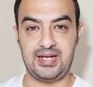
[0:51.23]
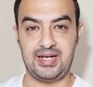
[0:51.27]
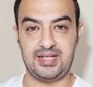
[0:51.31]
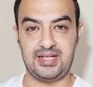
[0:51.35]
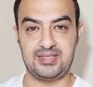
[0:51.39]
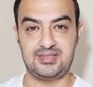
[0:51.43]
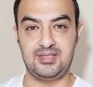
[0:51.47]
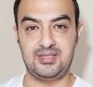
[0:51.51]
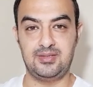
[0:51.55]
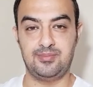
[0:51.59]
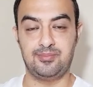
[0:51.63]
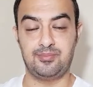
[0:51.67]

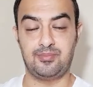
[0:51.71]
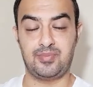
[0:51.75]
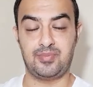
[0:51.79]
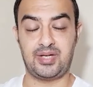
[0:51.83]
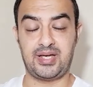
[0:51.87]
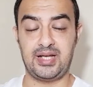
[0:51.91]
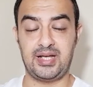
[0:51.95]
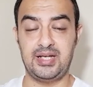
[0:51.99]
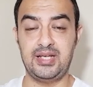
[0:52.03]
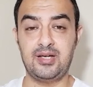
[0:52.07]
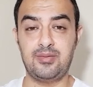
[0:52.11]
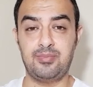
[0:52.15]
القديم
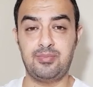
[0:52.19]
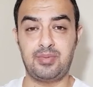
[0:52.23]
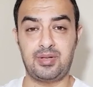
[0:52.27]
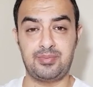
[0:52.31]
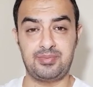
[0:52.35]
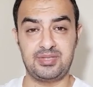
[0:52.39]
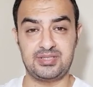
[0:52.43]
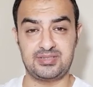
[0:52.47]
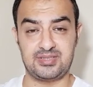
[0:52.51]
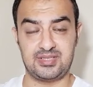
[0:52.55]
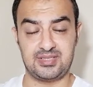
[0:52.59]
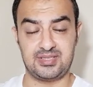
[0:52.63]
مخليك ما
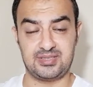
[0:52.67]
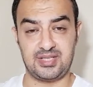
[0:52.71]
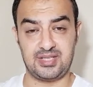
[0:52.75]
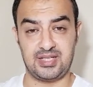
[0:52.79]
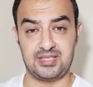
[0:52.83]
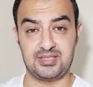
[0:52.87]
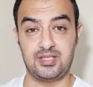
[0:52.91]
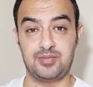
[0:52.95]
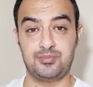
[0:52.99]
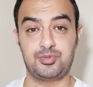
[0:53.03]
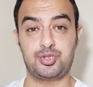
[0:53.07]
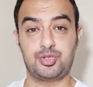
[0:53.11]

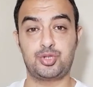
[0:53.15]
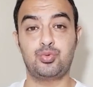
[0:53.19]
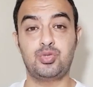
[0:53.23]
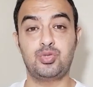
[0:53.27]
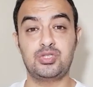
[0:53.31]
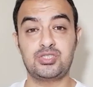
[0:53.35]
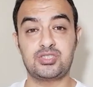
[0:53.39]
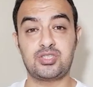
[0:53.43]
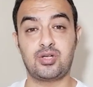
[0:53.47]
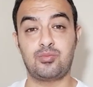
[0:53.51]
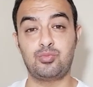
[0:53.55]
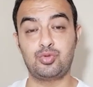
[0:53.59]
بتتقدمش
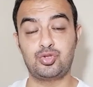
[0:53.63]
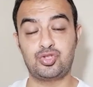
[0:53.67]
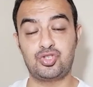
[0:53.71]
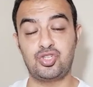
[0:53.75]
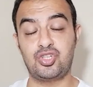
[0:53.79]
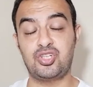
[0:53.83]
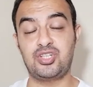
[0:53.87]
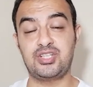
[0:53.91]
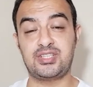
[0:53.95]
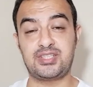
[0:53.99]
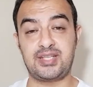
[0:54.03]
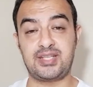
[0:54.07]
وانت
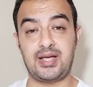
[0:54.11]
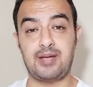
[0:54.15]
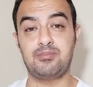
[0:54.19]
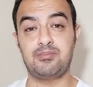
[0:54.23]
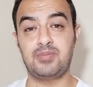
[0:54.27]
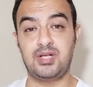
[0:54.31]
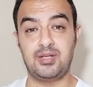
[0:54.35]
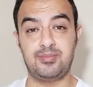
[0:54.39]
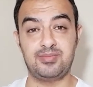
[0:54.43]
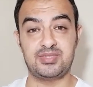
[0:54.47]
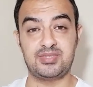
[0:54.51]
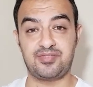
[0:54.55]
مصر
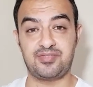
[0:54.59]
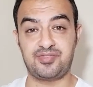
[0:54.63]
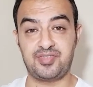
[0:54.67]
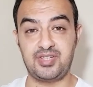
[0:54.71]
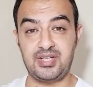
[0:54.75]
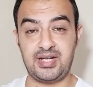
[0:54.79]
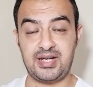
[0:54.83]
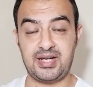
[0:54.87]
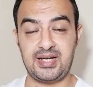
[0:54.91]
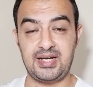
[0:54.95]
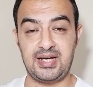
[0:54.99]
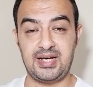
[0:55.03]
تكمل
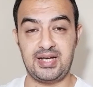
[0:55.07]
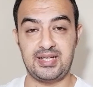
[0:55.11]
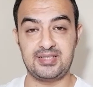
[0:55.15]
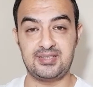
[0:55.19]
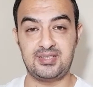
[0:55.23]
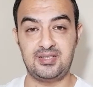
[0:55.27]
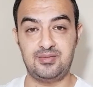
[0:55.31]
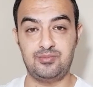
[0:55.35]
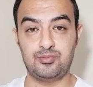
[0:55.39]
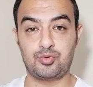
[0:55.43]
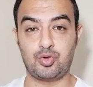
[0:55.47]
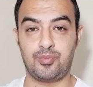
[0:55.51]
بتفكيرك
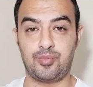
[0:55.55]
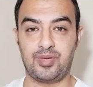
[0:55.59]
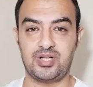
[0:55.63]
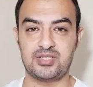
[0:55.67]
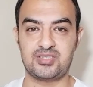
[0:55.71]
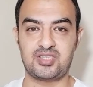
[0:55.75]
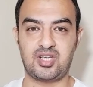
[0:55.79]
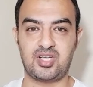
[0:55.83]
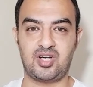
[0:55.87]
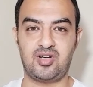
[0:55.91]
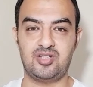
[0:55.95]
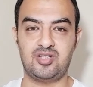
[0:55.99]
القديم تبقى
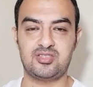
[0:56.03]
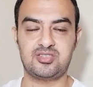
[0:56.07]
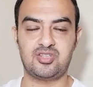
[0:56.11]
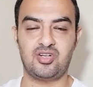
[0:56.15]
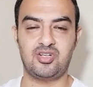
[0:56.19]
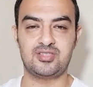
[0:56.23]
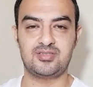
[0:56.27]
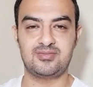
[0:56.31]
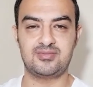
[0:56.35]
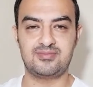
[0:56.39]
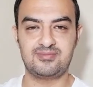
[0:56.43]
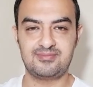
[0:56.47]
انت
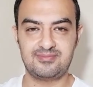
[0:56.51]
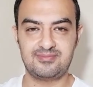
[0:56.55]
غلطان